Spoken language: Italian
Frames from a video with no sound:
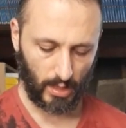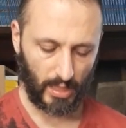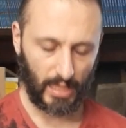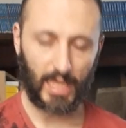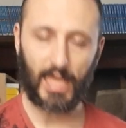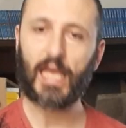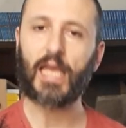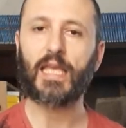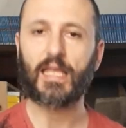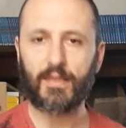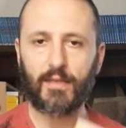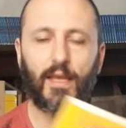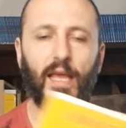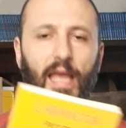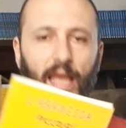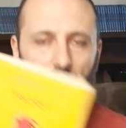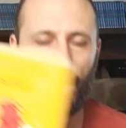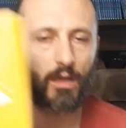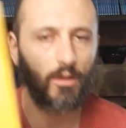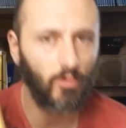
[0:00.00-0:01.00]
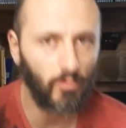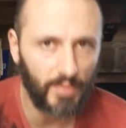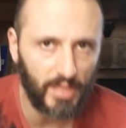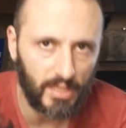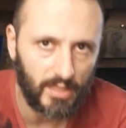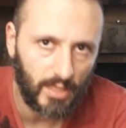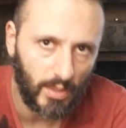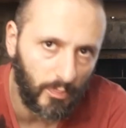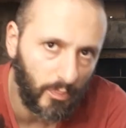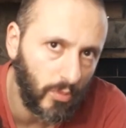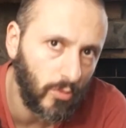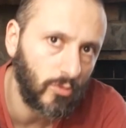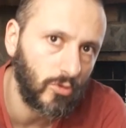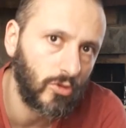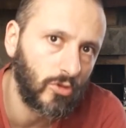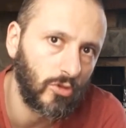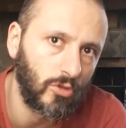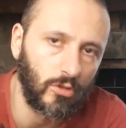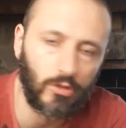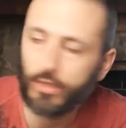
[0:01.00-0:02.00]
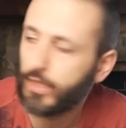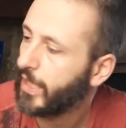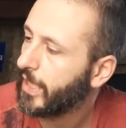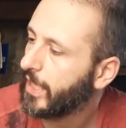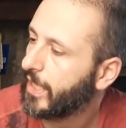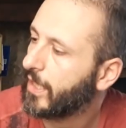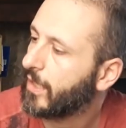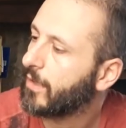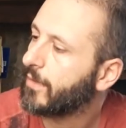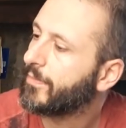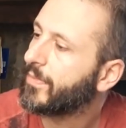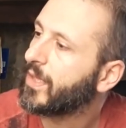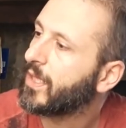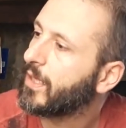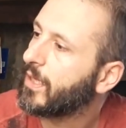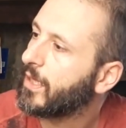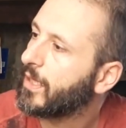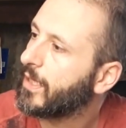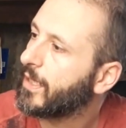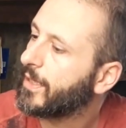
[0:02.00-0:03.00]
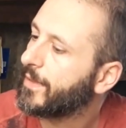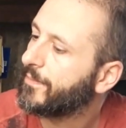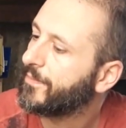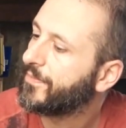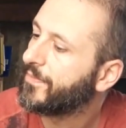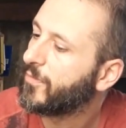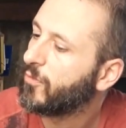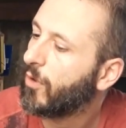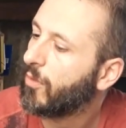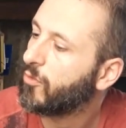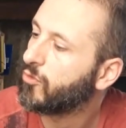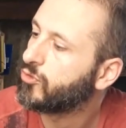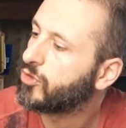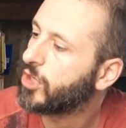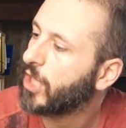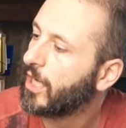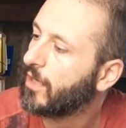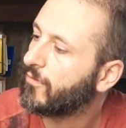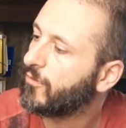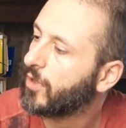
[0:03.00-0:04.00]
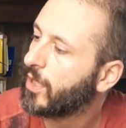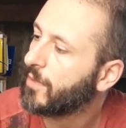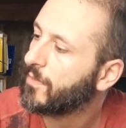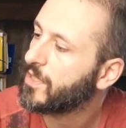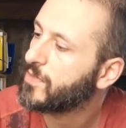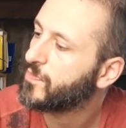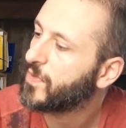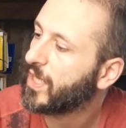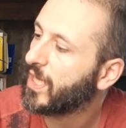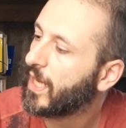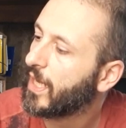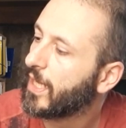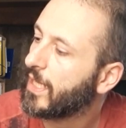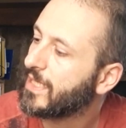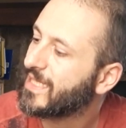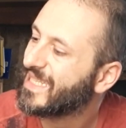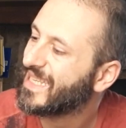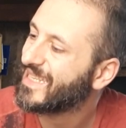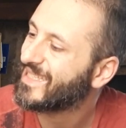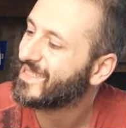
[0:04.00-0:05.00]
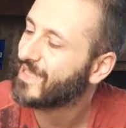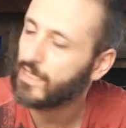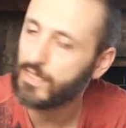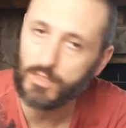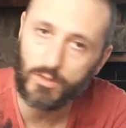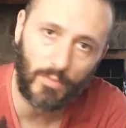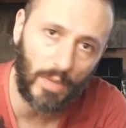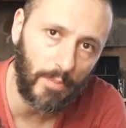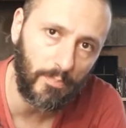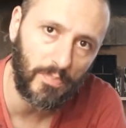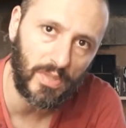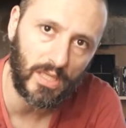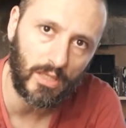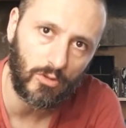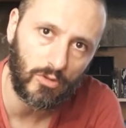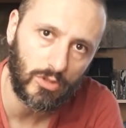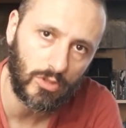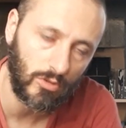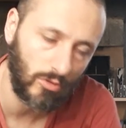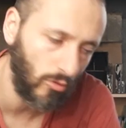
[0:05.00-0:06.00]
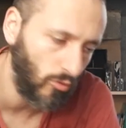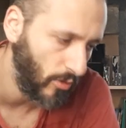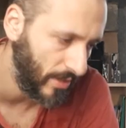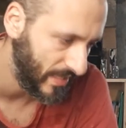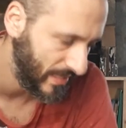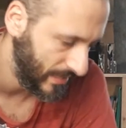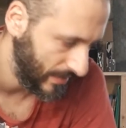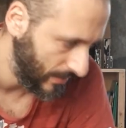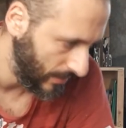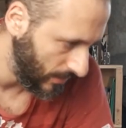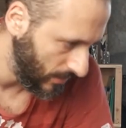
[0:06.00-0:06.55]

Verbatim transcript: E i tre argomenti appunto che eh, l'uomo uccello vorrebbe spiegare al se stesso bambino sono questi,